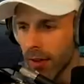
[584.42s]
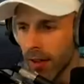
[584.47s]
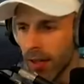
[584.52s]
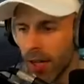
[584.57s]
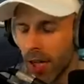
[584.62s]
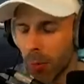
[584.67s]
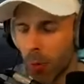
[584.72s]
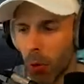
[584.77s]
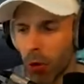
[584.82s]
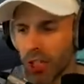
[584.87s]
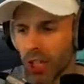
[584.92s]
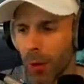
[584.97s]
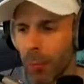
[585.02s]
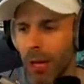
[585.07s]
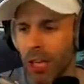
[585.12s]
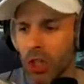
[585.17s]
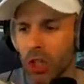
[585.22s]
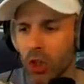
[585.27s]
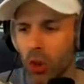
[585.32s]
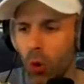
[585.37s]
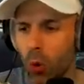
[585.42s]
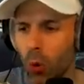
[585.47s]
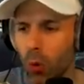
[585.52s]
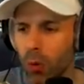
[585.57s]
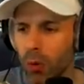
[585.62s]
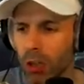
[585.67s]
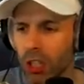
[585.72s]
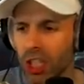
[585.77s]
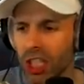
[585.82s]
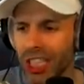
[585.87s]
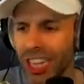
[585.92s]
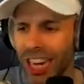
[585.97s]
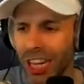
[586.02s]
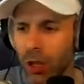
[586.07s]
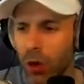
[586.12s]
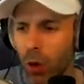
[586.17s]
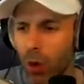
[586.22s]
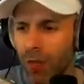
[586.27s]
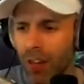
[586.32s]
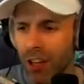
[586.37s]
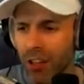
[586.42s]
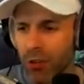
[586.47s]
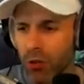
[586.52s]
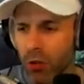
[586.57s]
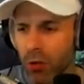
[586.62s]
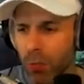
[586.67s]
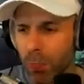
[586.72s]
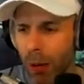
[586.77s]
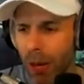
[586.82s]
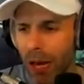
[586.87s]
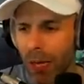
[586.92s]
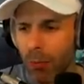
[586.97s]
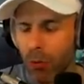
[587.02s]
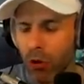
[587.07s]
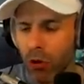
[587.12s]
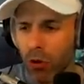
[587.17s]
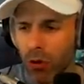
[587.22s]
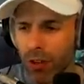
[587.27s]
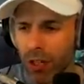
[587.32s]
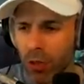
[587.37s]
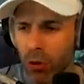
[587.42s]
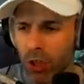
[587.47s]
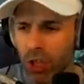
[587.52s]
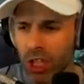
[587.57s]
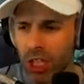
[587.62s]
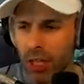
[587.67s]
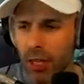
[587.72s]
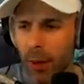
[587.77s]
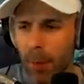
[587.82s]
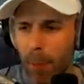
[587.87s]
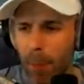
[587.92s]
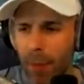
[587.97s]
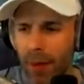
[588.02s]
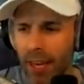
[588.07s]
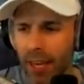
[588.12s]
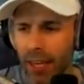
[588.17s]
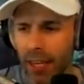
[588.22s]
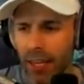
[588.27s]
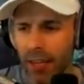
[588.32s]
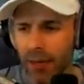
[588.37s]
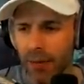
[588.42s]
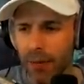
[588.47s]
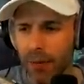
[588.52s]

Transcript: Les prochains matchs seront Sheiko versus Prime du côté de chez Mary.